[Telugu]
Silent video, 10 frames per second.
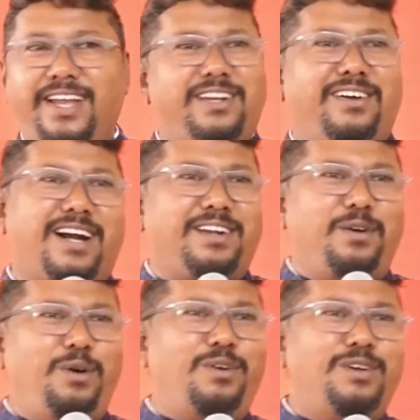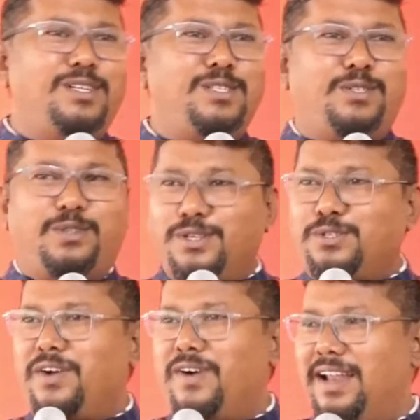ఎటో
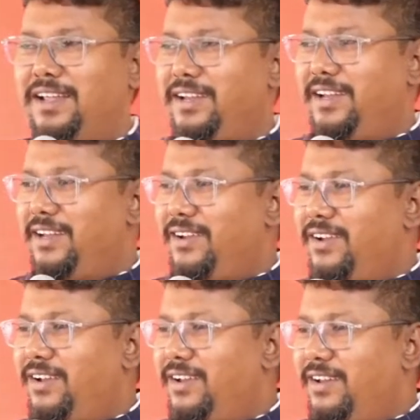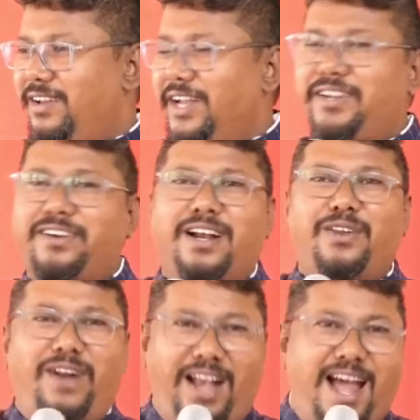చూసుకోవాలి ఎటో
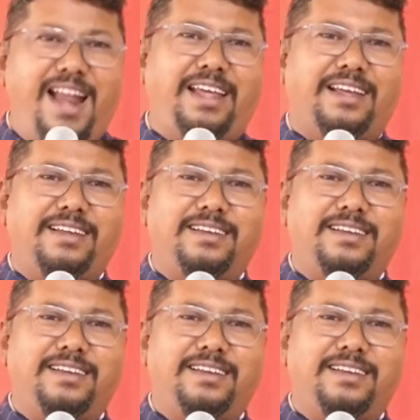వెళ్ళాలి